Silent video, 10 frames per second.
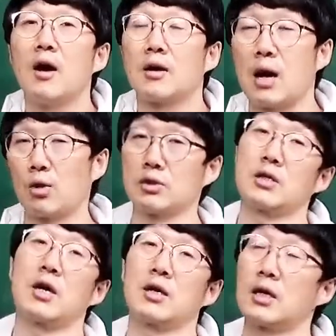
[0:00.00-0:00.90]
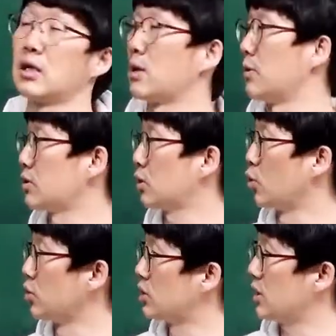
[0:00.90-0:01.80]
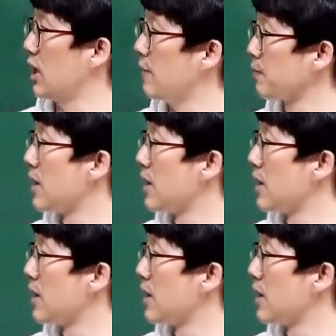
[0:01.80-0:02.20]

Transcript: 라고 생각을 하게 되면서 동시에